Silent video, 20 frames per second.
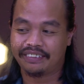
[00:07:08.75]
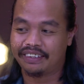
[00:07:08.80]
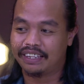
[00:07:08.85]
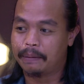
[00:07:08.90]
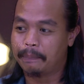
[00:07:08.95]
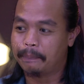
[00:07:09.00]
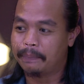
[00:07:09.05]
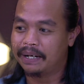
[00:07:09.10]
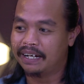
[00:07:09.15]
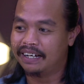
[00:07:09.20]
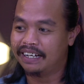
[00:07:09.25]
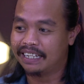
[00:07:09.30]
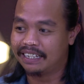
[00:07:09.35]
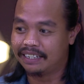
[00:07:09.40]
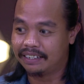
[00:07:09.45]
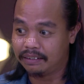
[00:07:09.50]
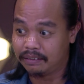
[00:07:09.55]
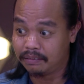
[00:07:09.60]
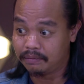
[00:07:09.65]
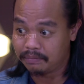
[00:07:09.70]
dapat
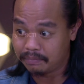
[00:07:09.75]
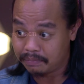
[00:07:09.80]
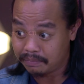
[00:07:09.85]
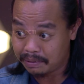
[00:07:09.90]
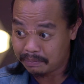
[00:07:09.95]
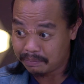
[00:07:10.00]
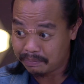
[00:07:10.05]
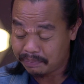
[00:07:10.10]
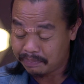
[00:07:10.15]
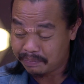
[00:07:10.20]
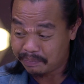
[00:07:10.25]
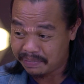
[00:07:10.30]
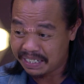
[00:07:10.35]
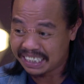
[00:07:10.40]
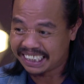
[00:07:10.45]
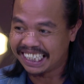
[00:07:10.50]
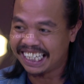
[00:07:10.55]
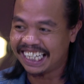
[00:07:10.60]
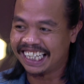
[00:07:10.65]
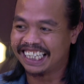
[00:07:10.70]

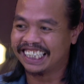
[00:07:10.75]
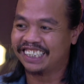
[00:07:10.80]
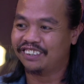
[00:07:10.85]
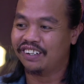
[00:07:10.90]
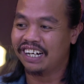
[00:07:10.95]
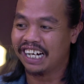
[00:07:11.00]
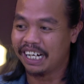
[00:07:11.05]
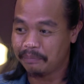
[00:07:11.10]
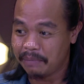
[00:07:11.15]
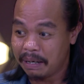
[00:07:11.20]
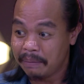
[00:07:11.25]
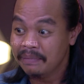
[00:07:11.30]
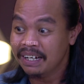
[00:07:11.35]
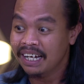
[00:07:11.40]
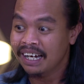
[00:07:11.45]
fasilitas juga kan, Mam?